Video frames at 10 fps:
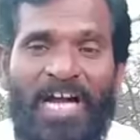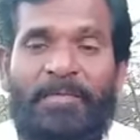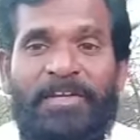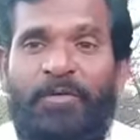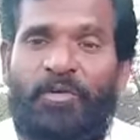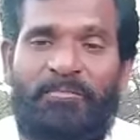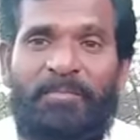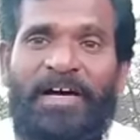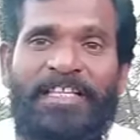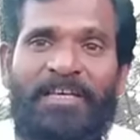ராணுவ வீரர்கள் ரொம்ப
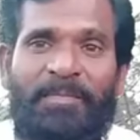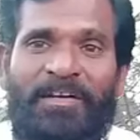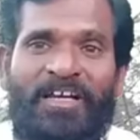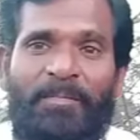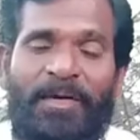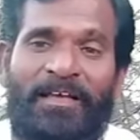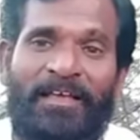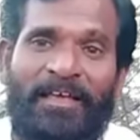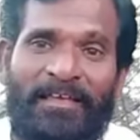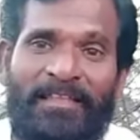பாதிக்கப்படுறாங்கப்பா
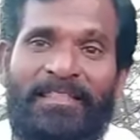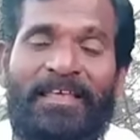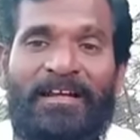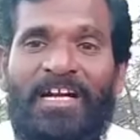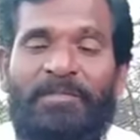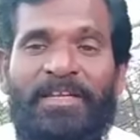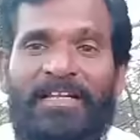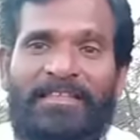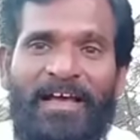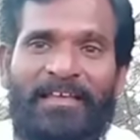இந்திய ராணுவ
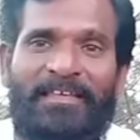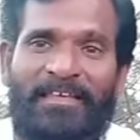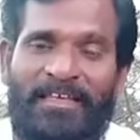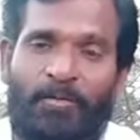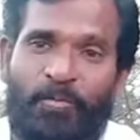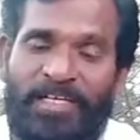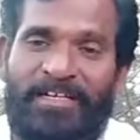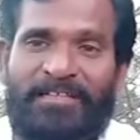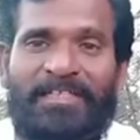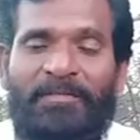வீரர்கள் தாக்கி
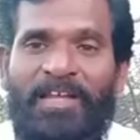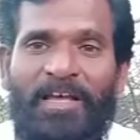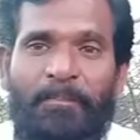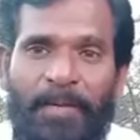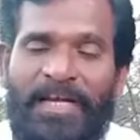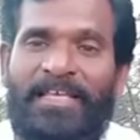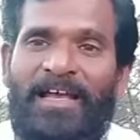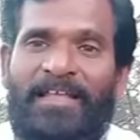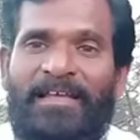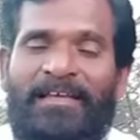உயிரிழந்ததை விட
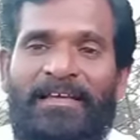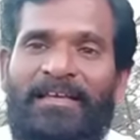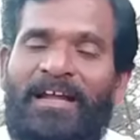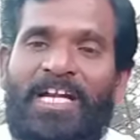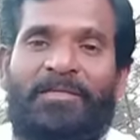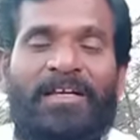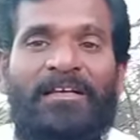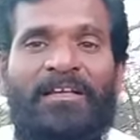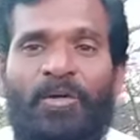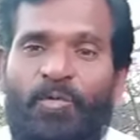பணியால எங்க இராணுவ
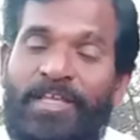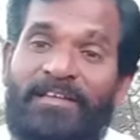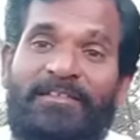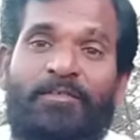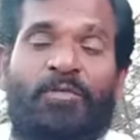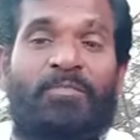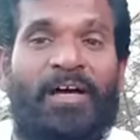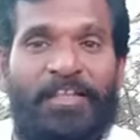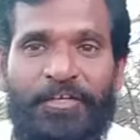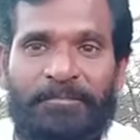வீரர்கள் உயிரிழந்தது ரொம்ப
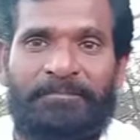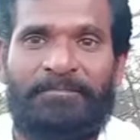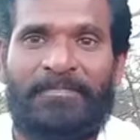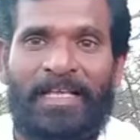அதிகம்